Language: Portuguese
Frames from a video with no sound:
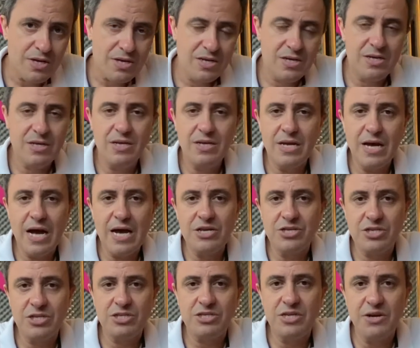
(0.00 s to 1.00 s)
que a
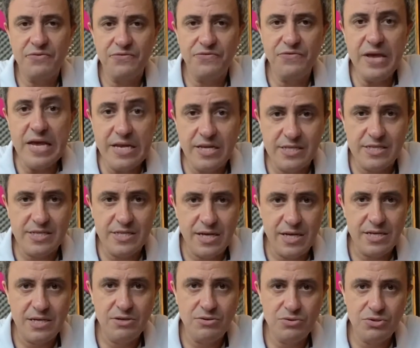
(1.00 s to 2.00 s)
gente já fez
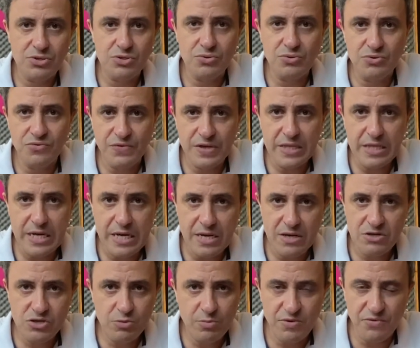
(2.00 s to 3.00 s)
aqui no Estúdio Vitrine
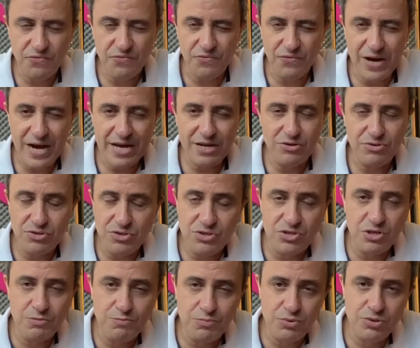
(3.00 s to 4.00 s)
sobre vários
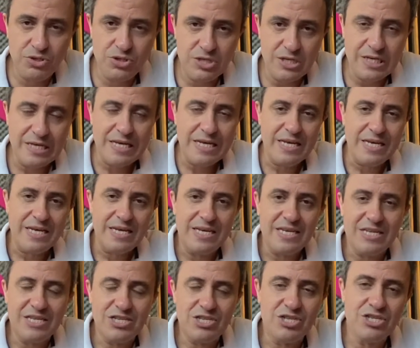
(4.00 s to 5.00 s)
tipos
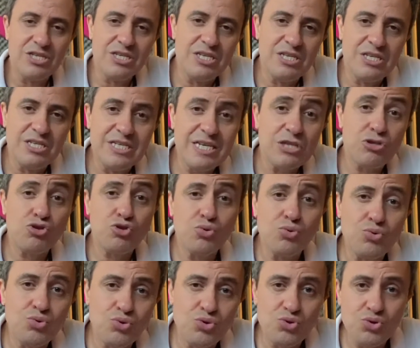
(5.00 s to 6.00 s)
de, de
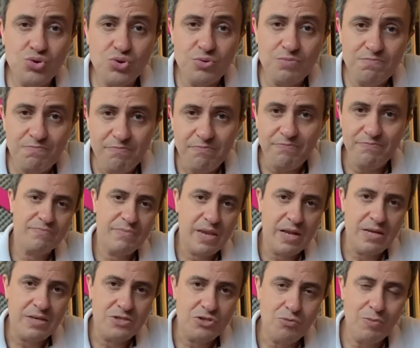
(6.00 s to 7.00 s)
assuntos.
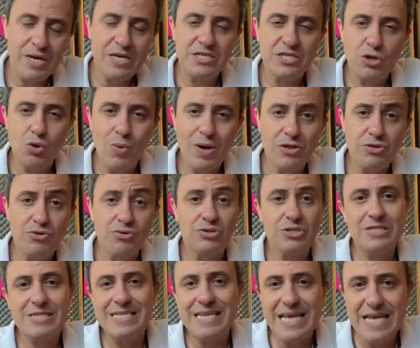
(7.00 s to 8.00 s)
São mais de
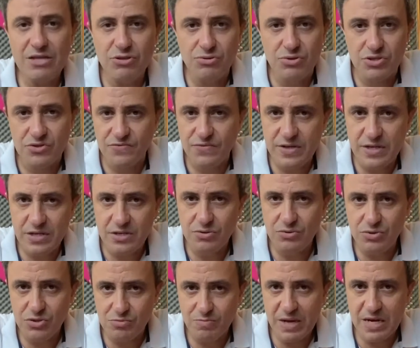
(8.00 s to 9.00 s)
400
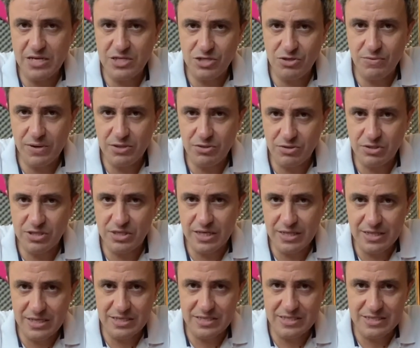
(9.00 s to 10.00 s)
vídeos, mais de
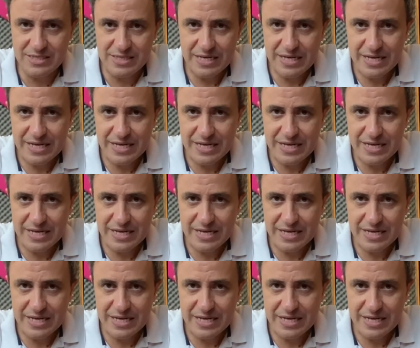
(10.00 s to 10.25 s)
400